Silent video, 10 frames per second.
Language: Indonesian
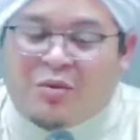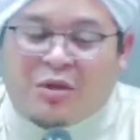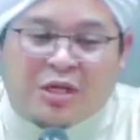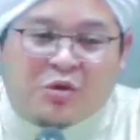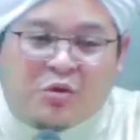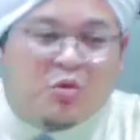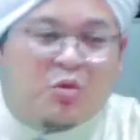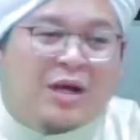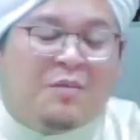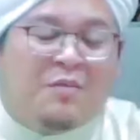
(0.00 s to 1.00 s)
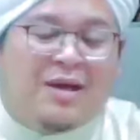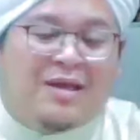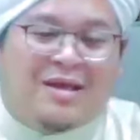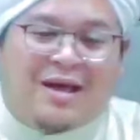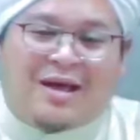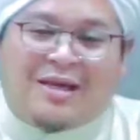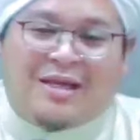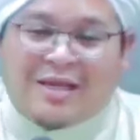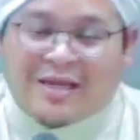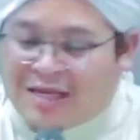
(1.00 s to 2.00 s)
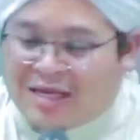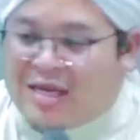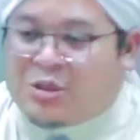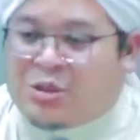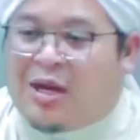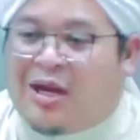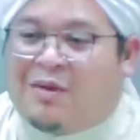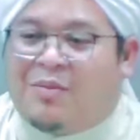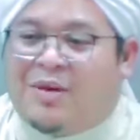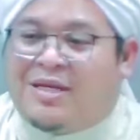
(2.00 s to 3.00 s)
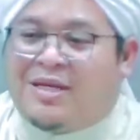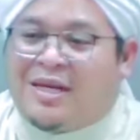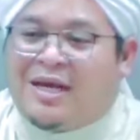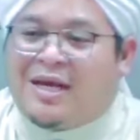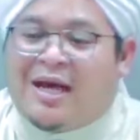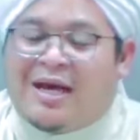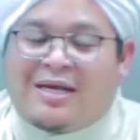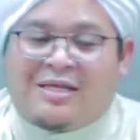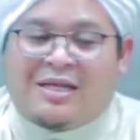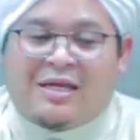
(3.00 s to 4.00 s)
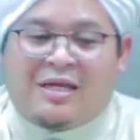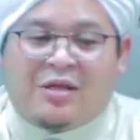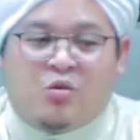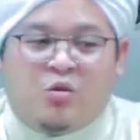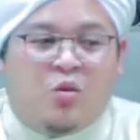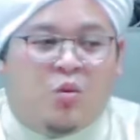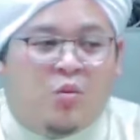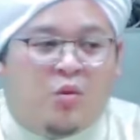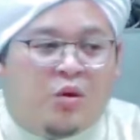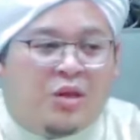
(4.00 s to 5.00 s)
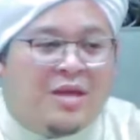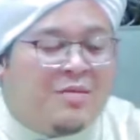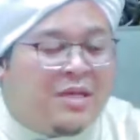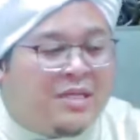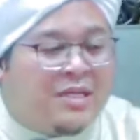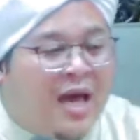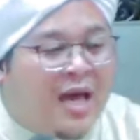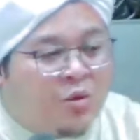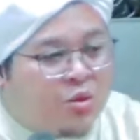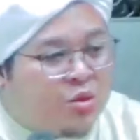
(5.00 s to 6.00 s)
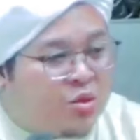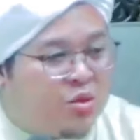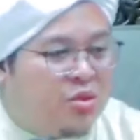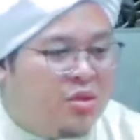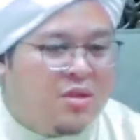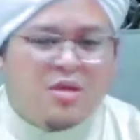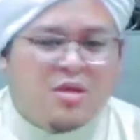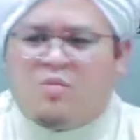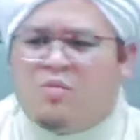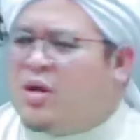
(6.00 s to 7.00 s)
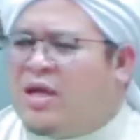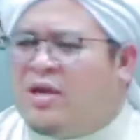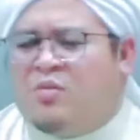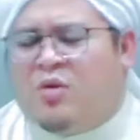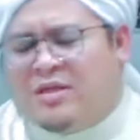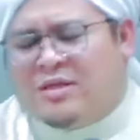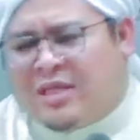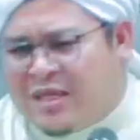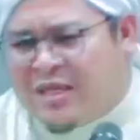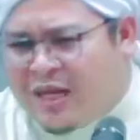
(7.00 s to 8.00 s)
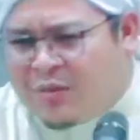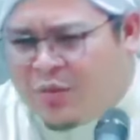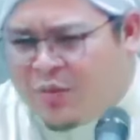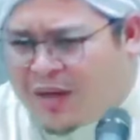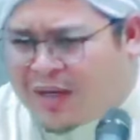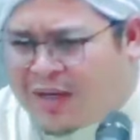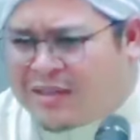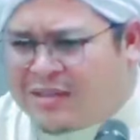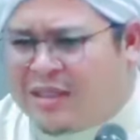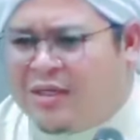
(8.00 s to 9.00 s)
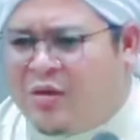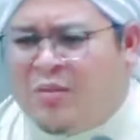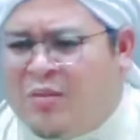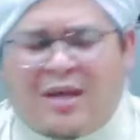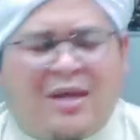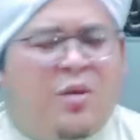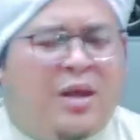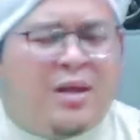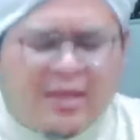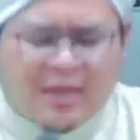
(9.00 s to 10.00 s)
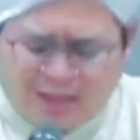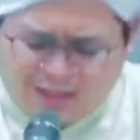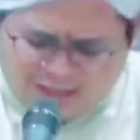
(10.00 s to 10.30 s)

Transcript: nabi itu kebanyakannya sahabat nang haratan itu umurnya masih halus mun kaibuhan Sayyidina Abu Bakar Sayyidina Umar kadewani